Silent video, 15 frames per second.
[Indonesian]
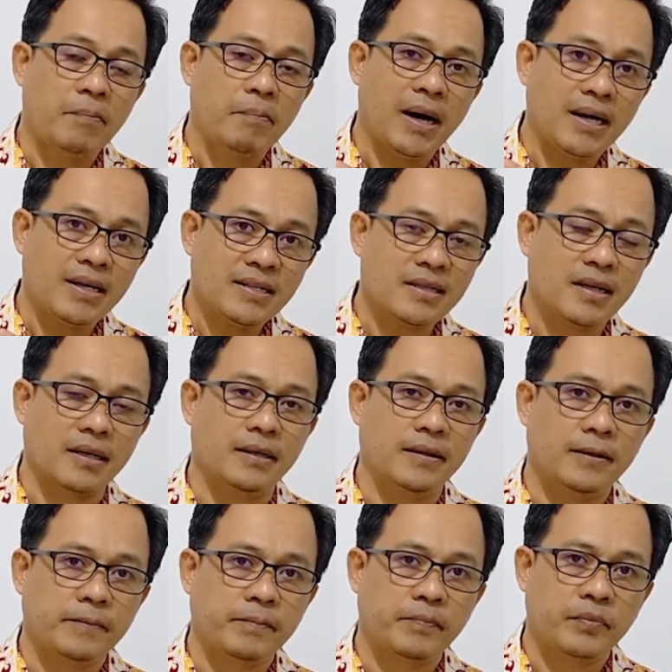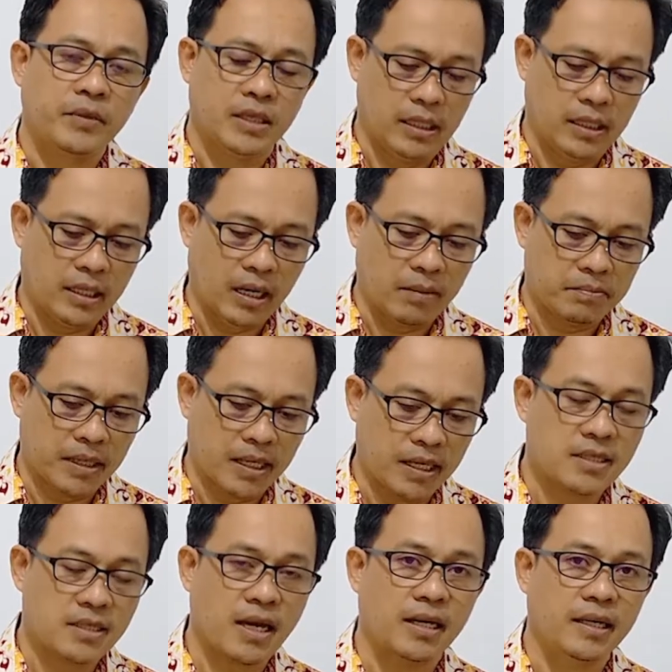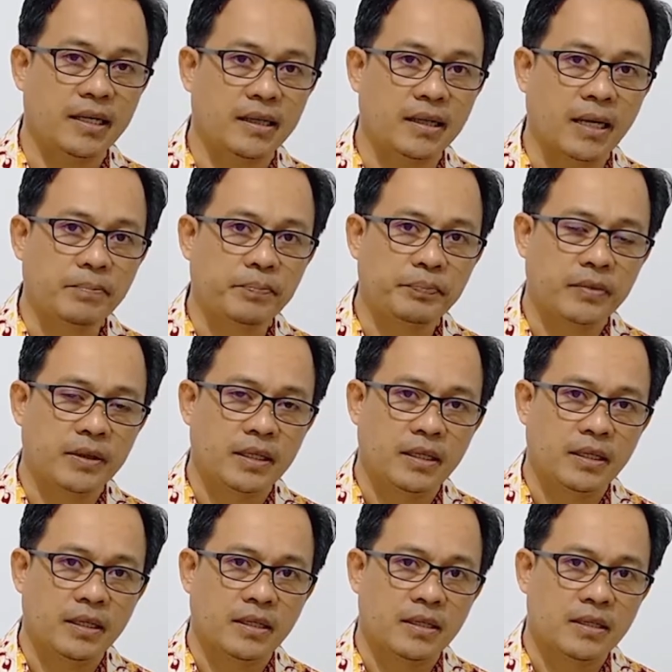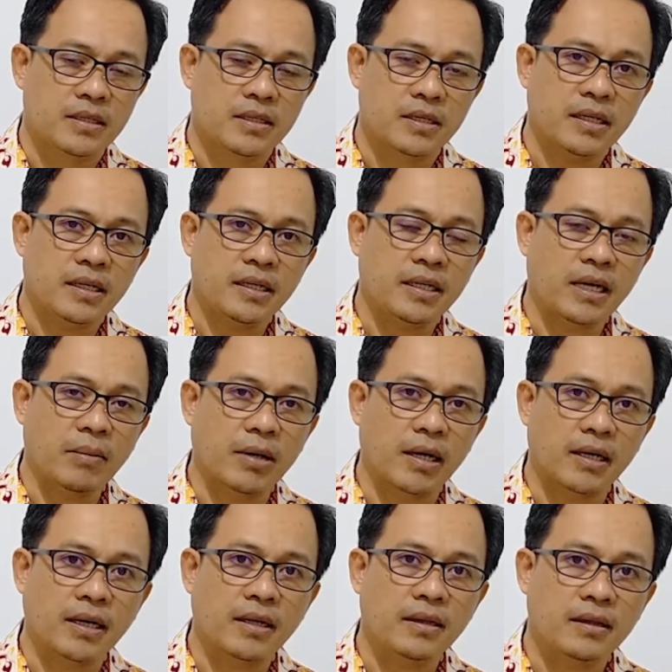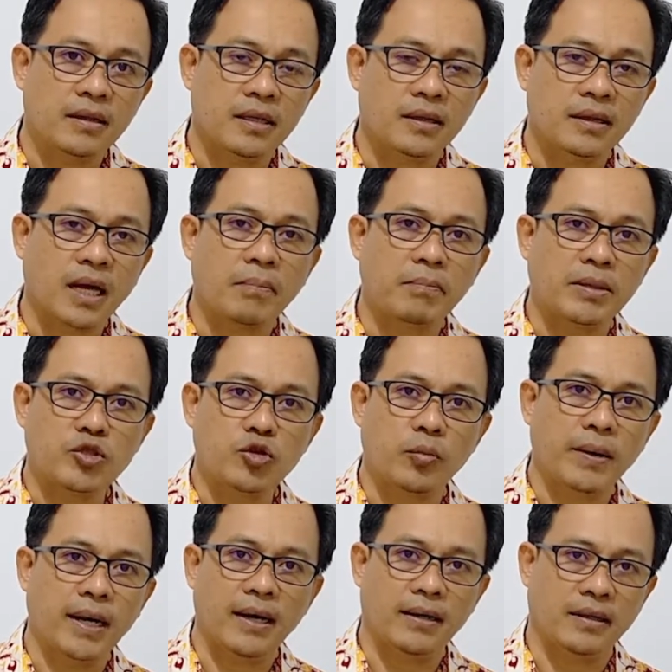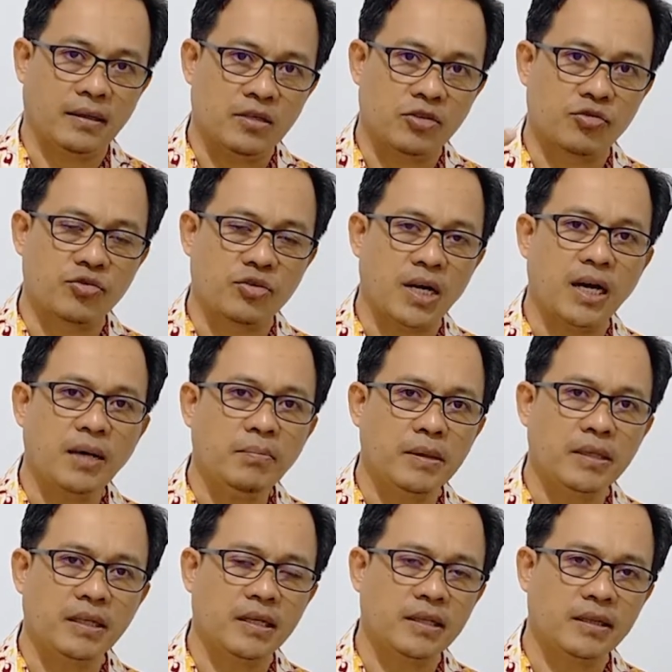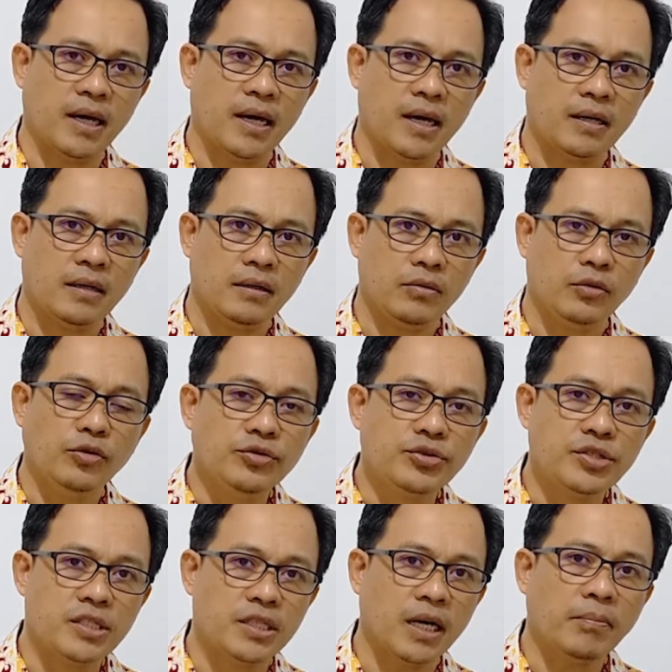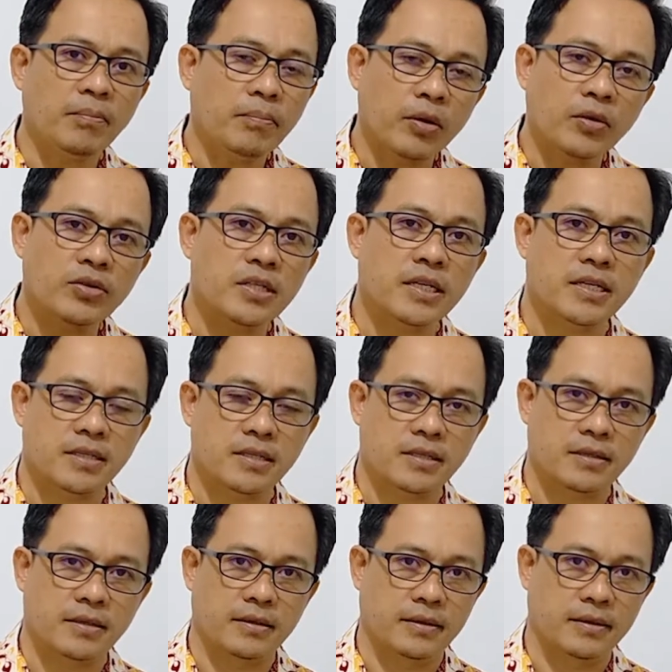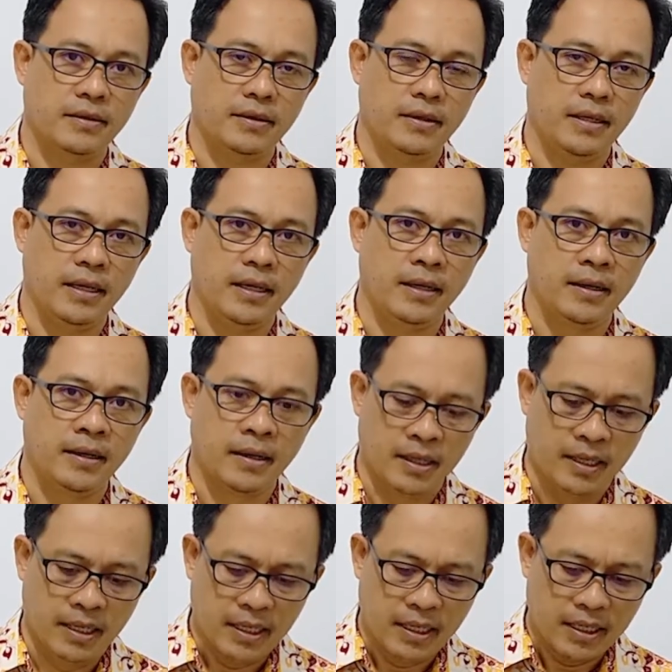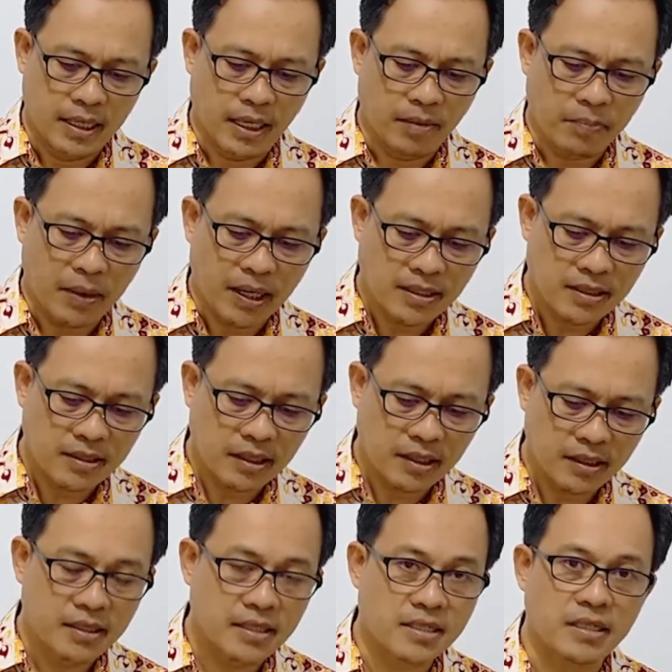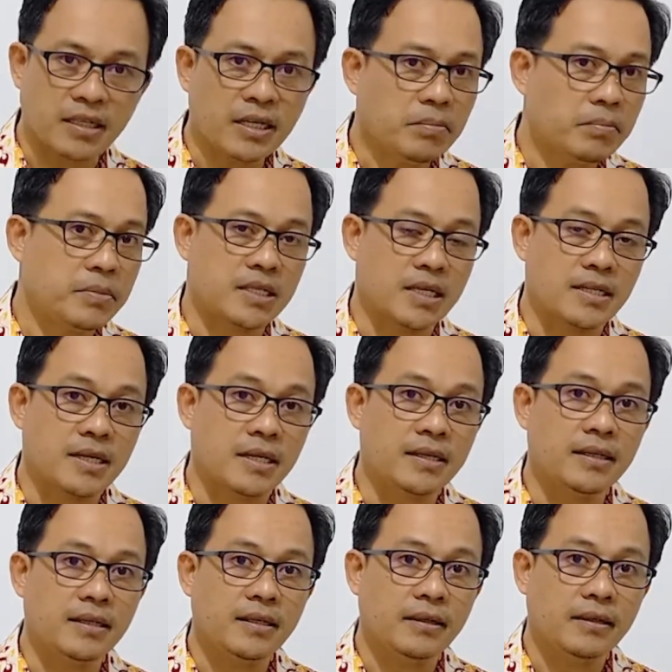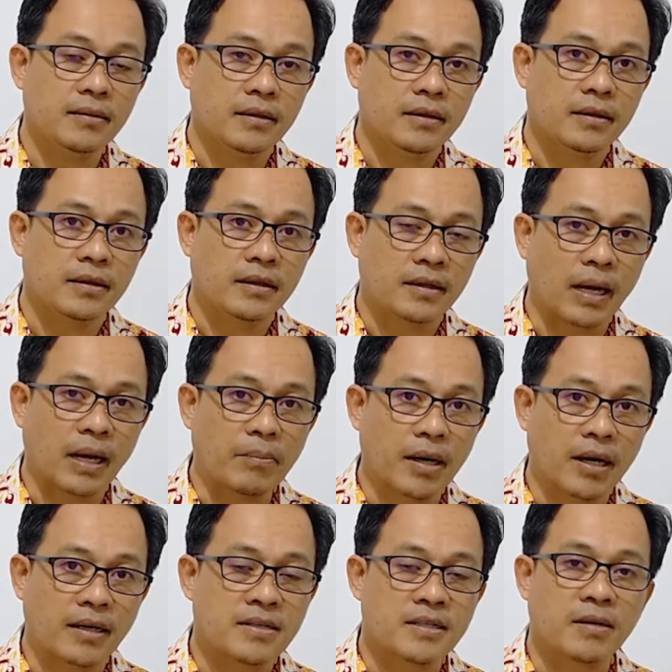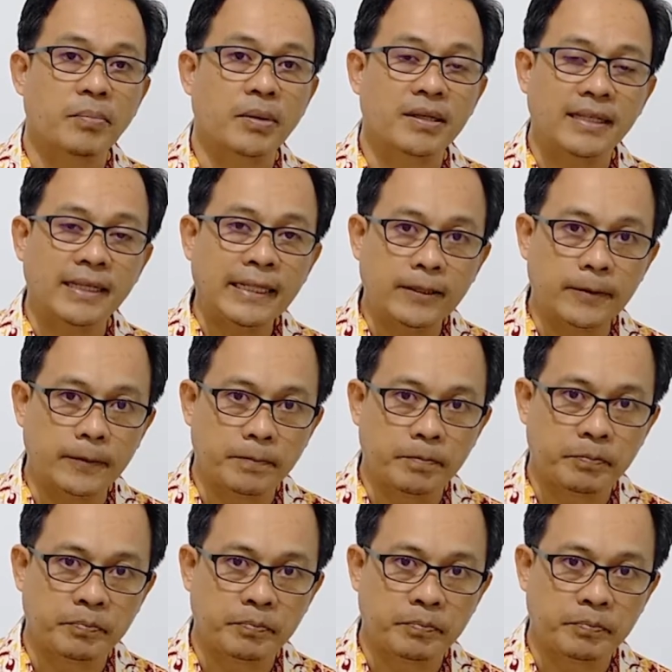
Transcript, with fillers: Panas terik di dalam bahasa Alkitab sering digambarkan tentang pencobaan, kesusahan, penderitaan, ujian, proses. Ya. Dan panas terik di sini bisa jadi gambaran seperti itu.